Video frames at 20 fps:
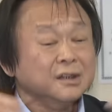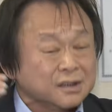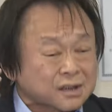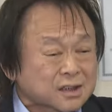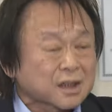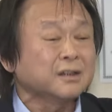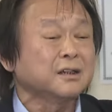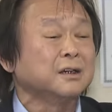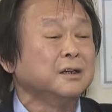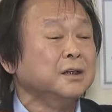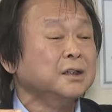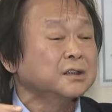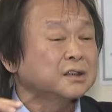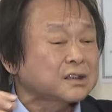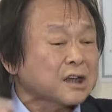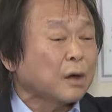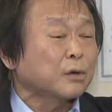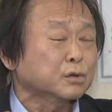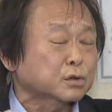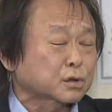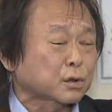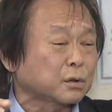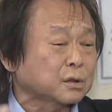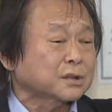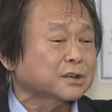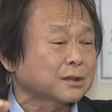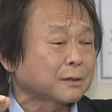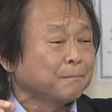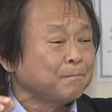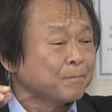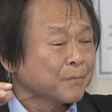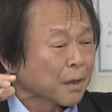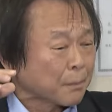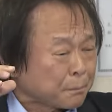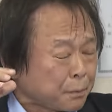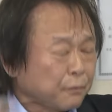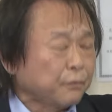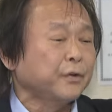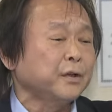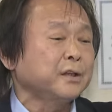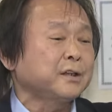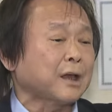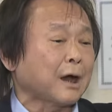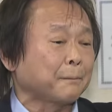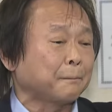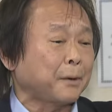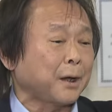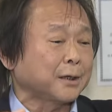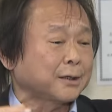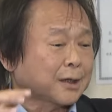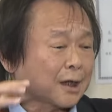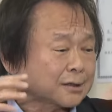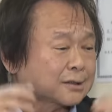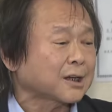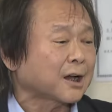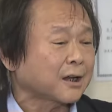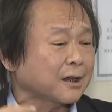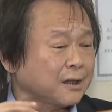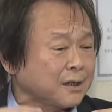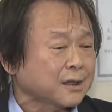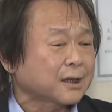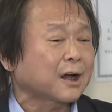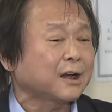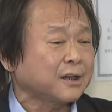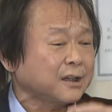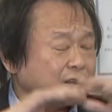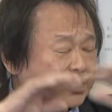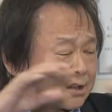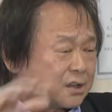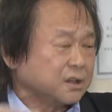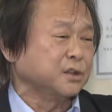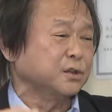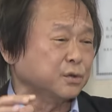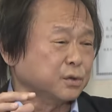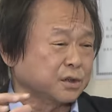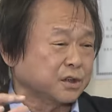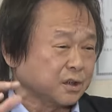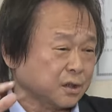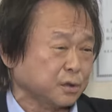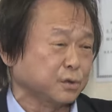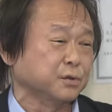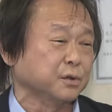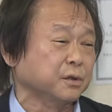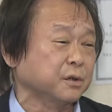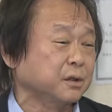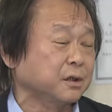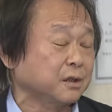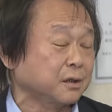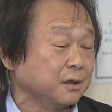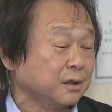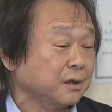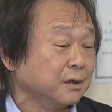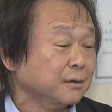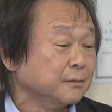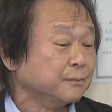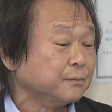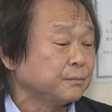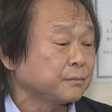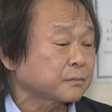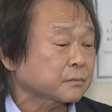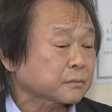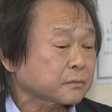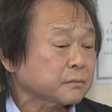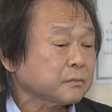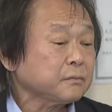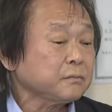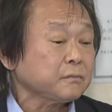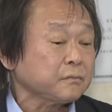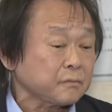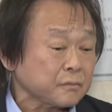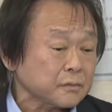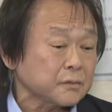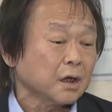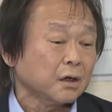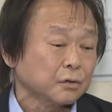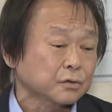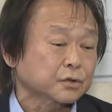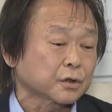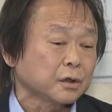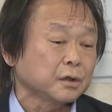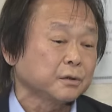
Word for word: 这照说是不分党派，大家应该一起去解决的。我所